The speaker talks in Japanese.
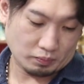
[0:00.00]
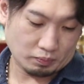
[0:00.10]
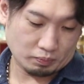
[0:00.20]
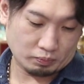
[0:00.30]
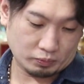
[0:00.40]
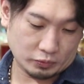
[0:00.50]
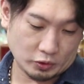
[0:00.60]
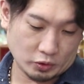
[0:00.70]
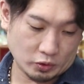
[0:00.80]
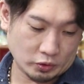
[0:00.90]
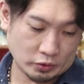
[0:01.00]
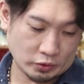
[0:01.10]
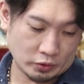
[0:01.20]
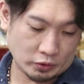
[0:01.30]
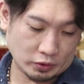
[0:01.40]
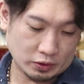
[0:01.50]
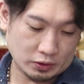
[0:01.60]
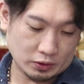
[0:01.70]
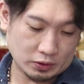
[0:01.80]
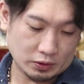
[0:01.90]
うんと、
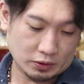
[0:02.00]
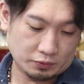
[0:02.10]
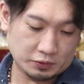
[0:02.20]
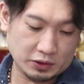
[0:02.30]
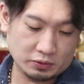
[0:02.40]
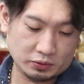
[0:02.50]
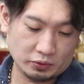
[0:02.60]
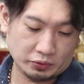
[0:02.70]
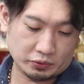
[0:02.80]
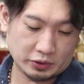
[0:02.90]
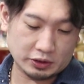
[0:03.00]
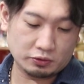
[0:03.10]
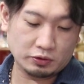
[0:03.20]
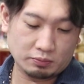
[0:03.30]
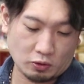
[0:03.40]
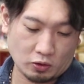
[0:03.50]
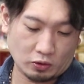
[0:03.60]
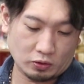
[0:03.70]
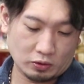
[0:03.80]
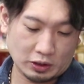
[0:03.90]
フキノトウと菊芋、